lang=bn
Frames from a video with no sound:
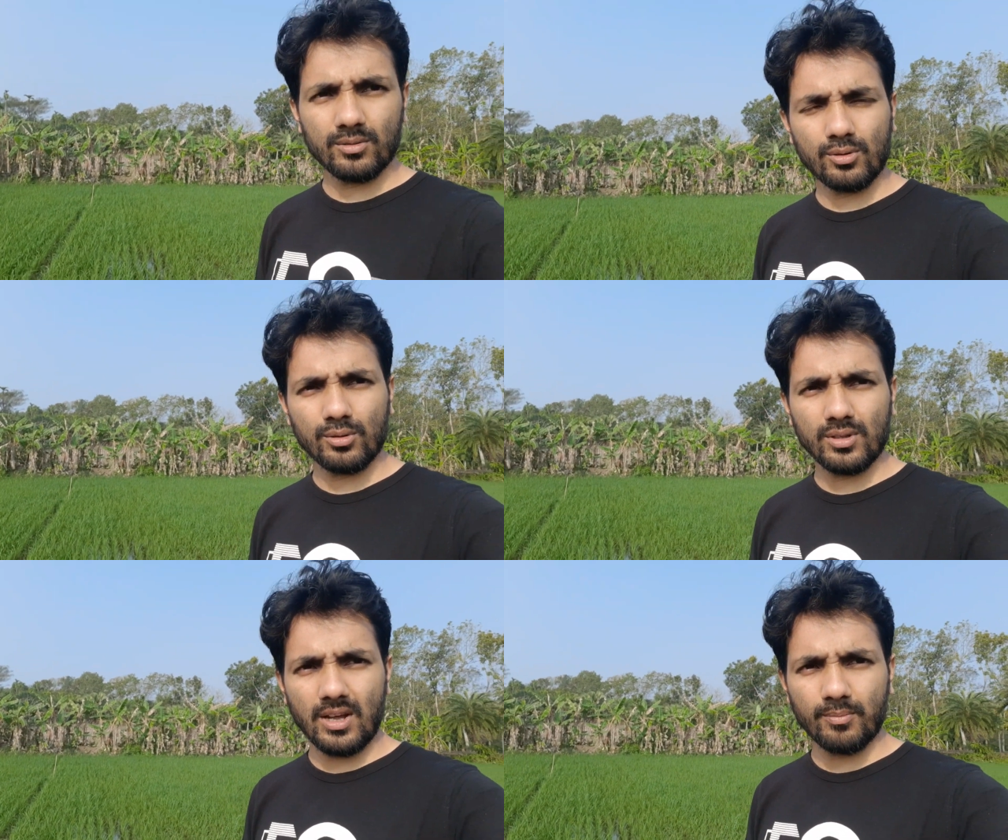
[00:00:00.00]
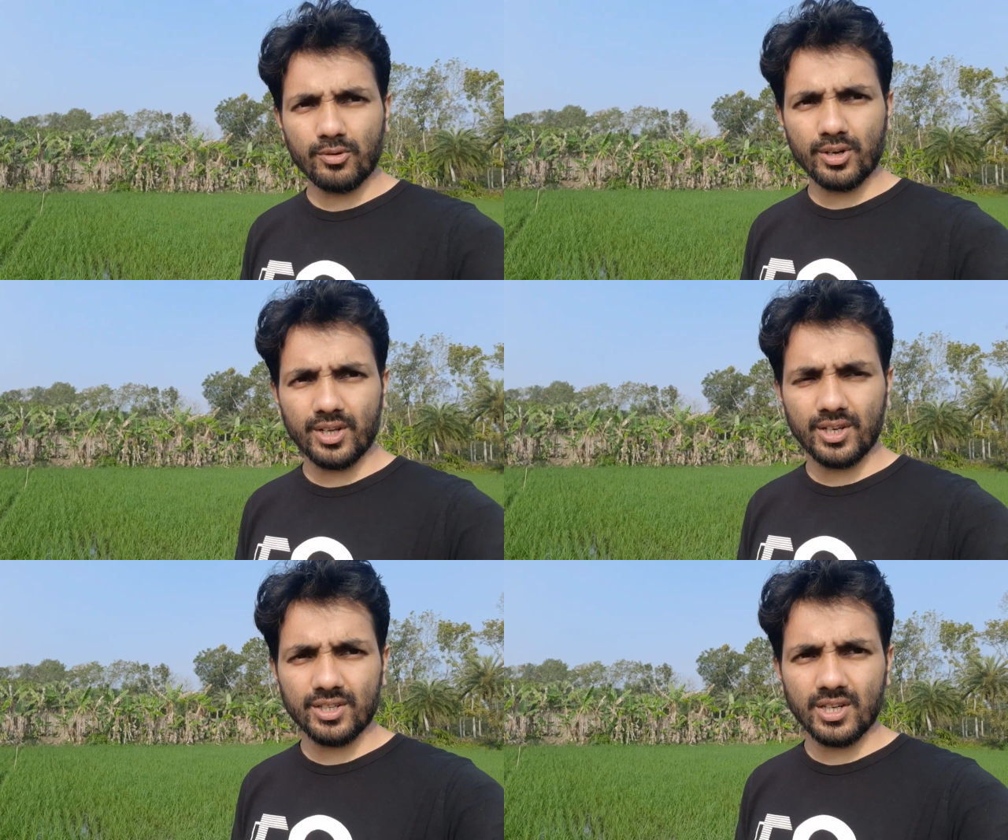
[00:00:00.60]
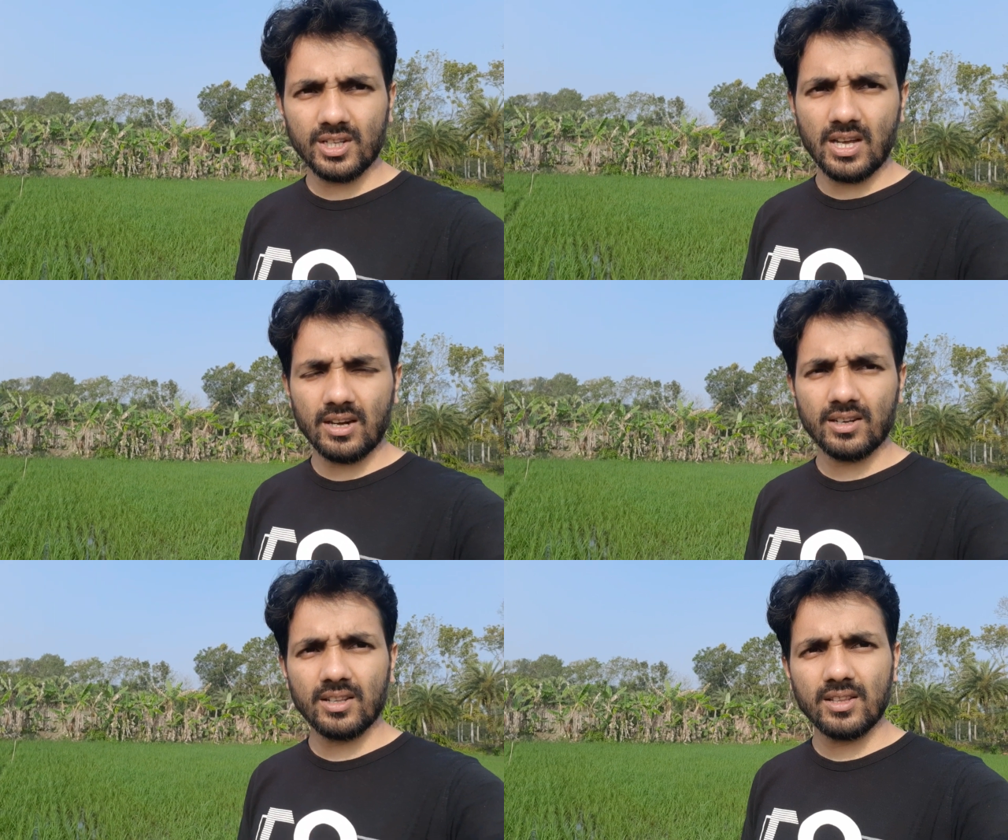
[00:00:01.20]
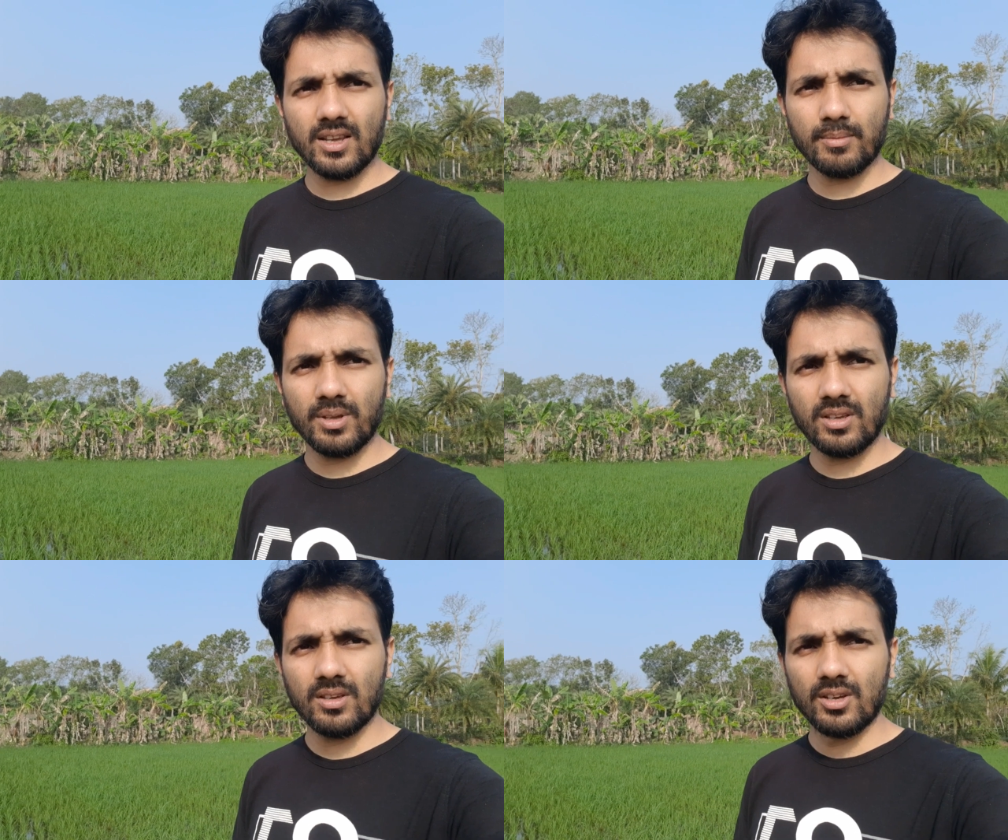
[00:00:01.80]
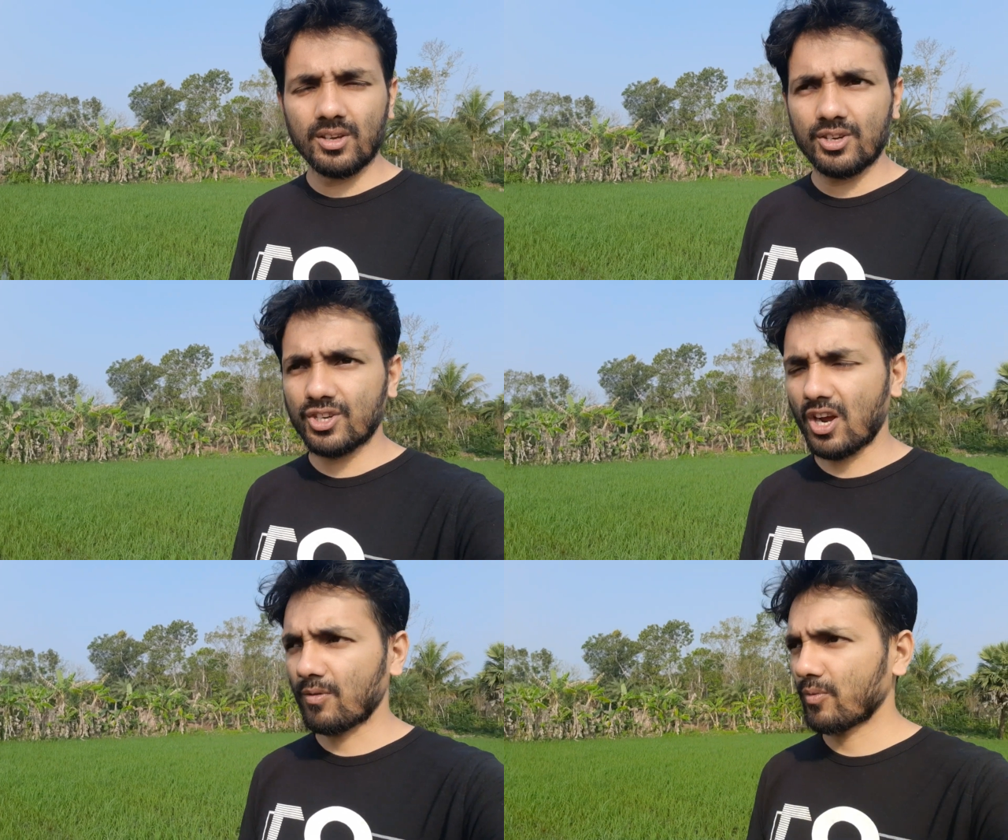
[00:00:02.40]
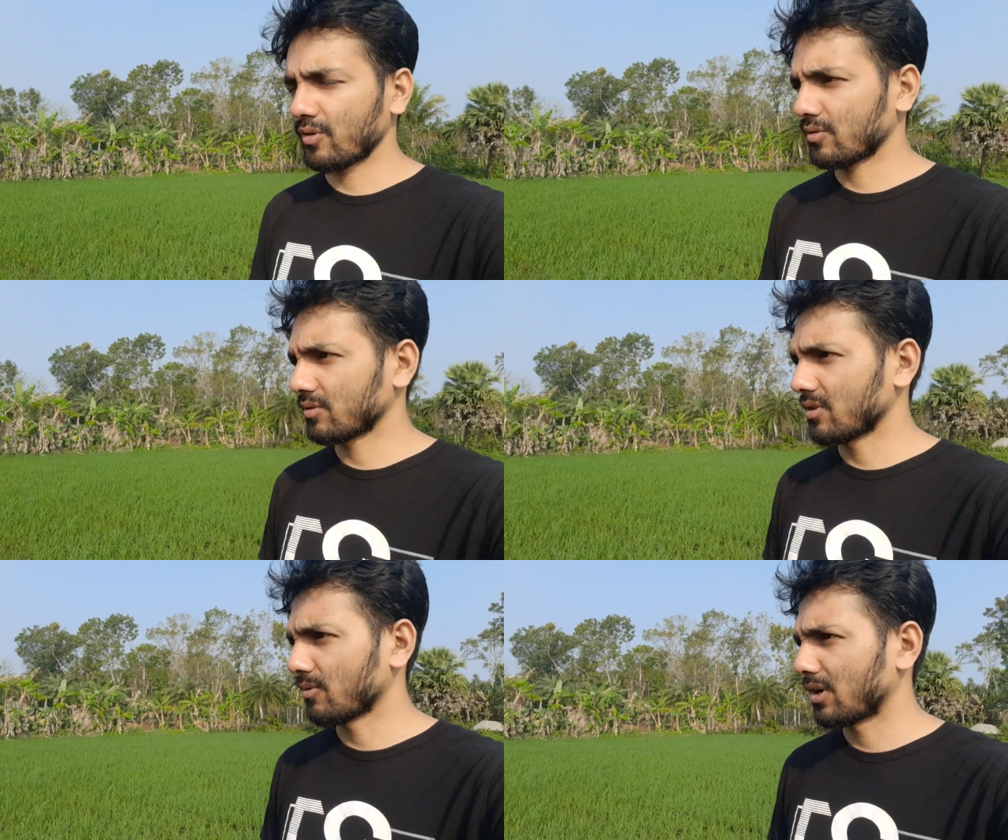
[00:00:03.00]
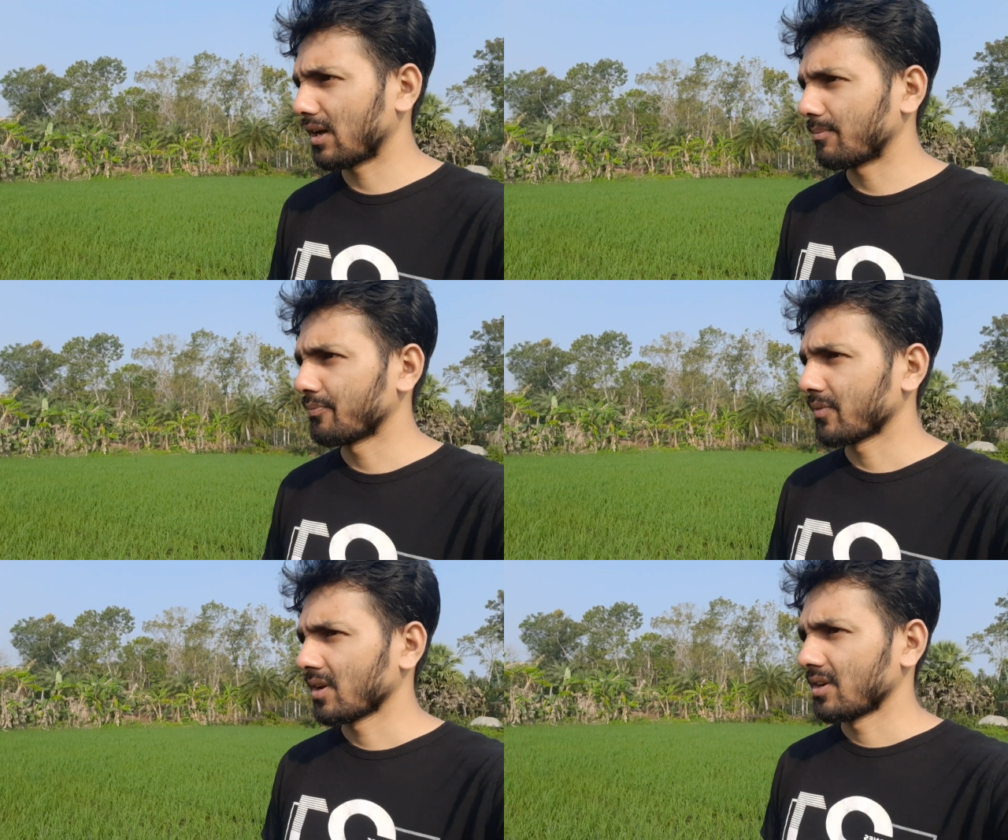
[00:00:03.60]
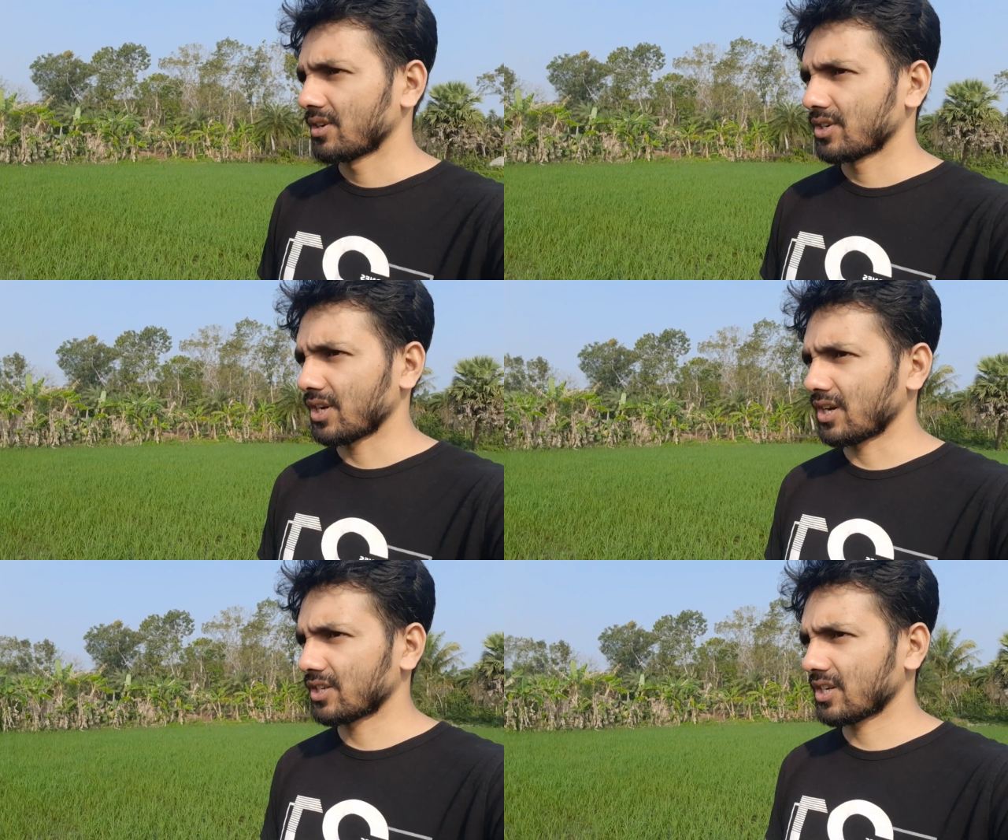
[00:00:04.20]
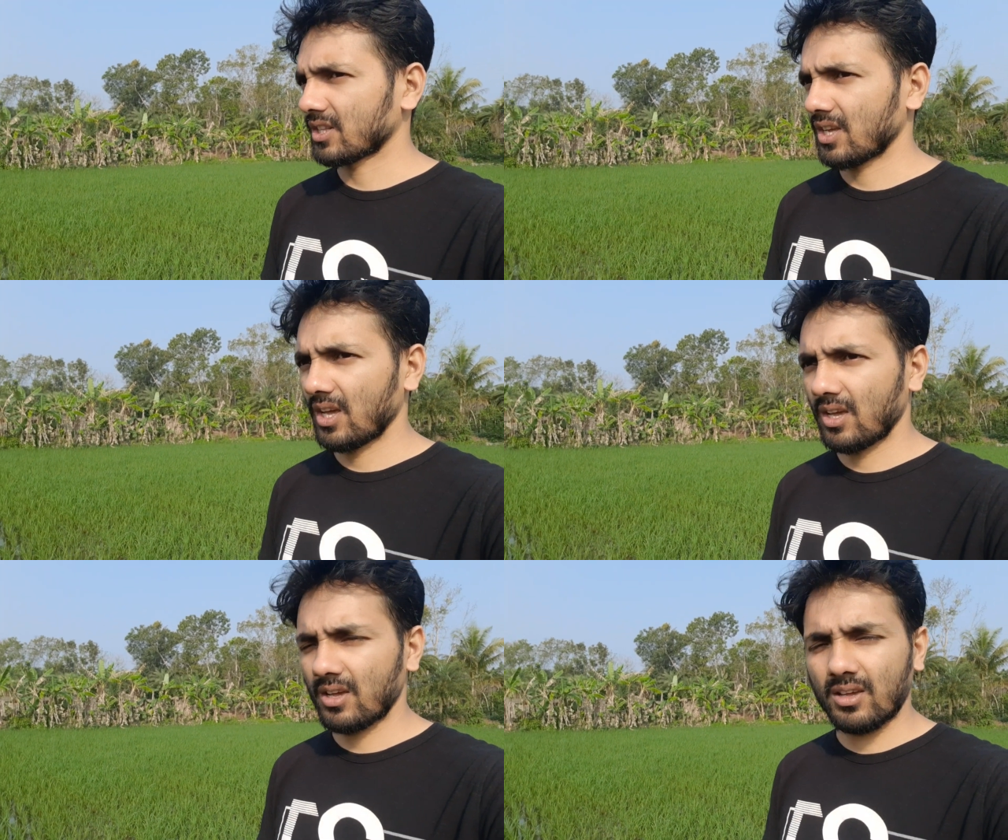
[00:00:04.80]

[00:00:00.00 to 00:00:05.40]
তো তারপরে সেই ধান খেতে আমি সার প্রয়োগ করতে বললাম সারের সাথে